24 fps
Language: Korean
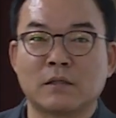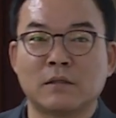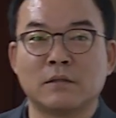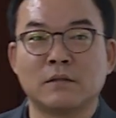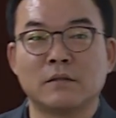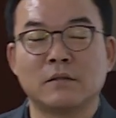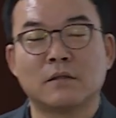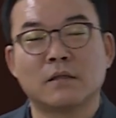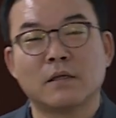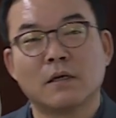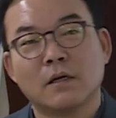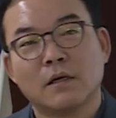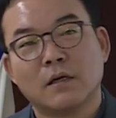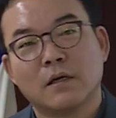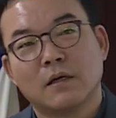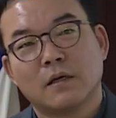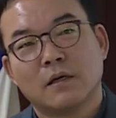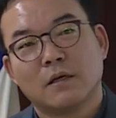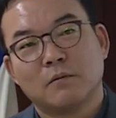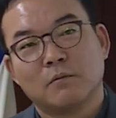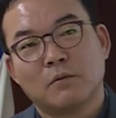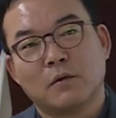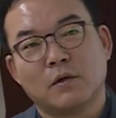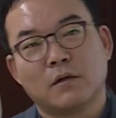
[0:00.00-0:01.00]
그,
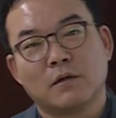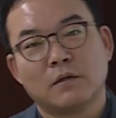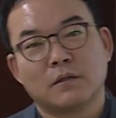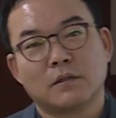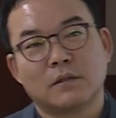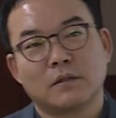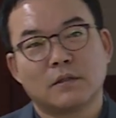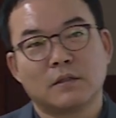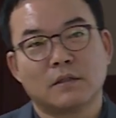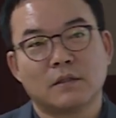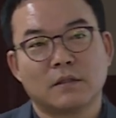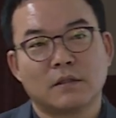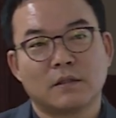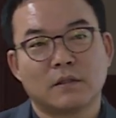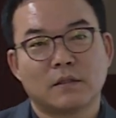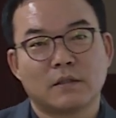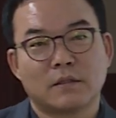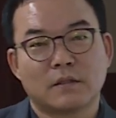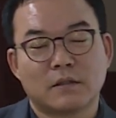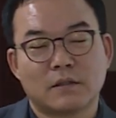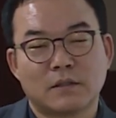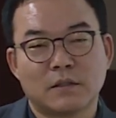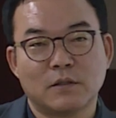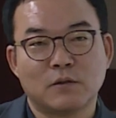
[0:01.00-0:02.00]
뭐, 저,
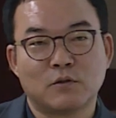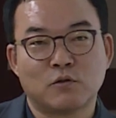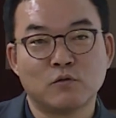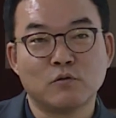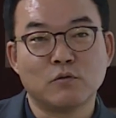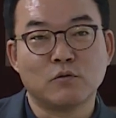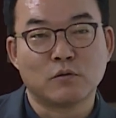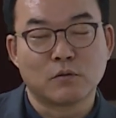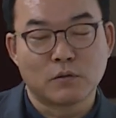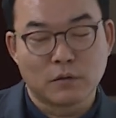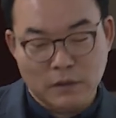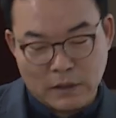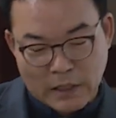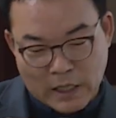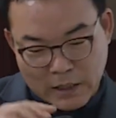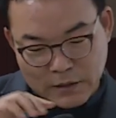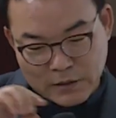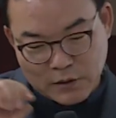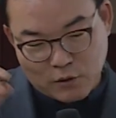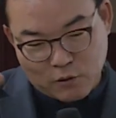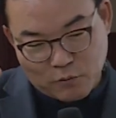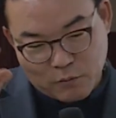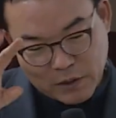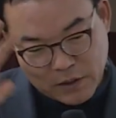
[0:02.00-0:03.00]
저 중국, 그러니까
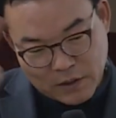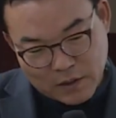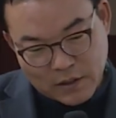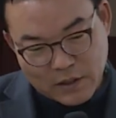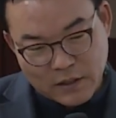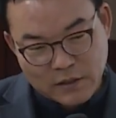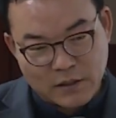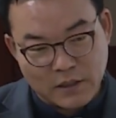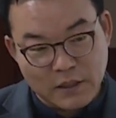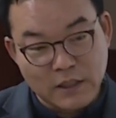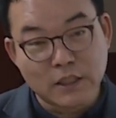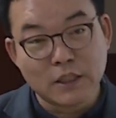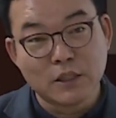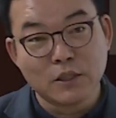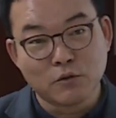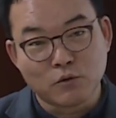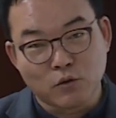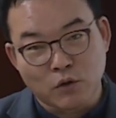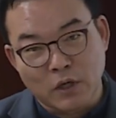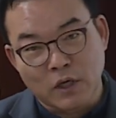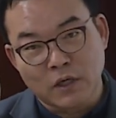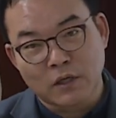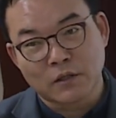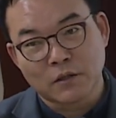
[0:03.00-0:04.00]
한자로 막 이렇게 해서 입기
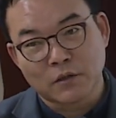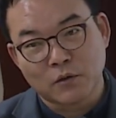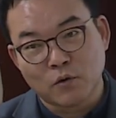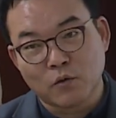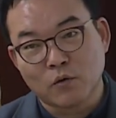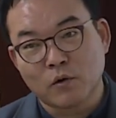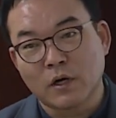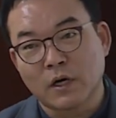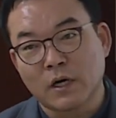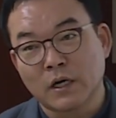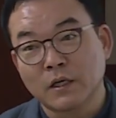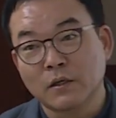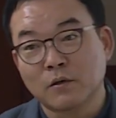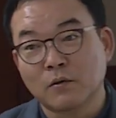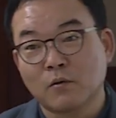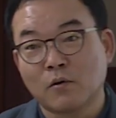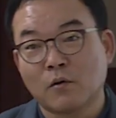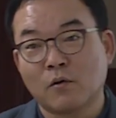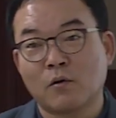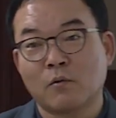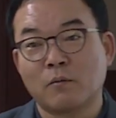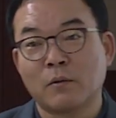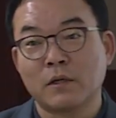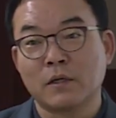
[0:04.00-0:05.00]
조향 효과가
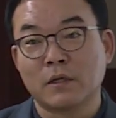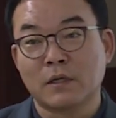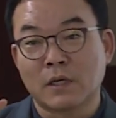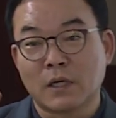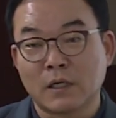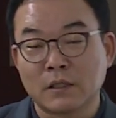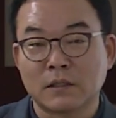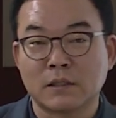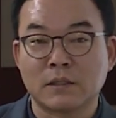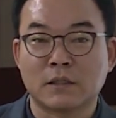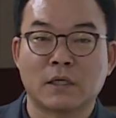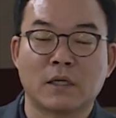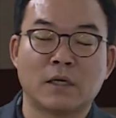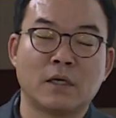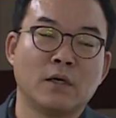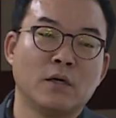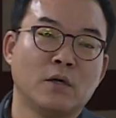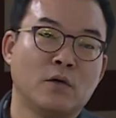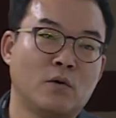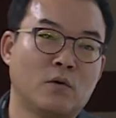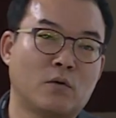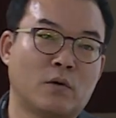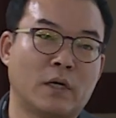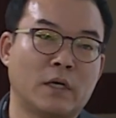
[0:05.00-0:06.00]
있고, 뭐, 여러 가지 이제
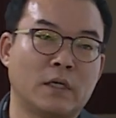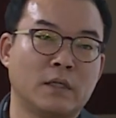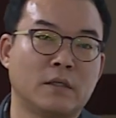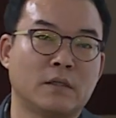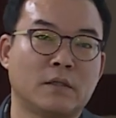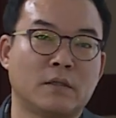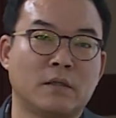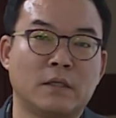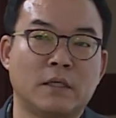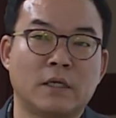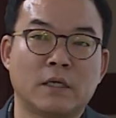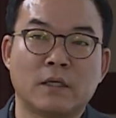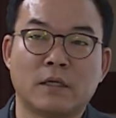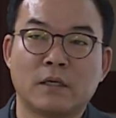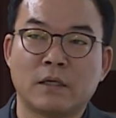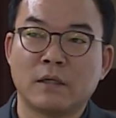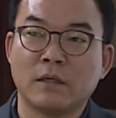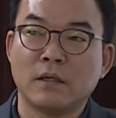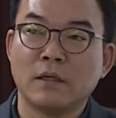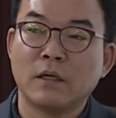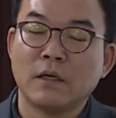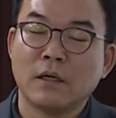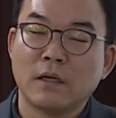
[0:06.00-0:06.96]
효과가 있는 걸 얘기를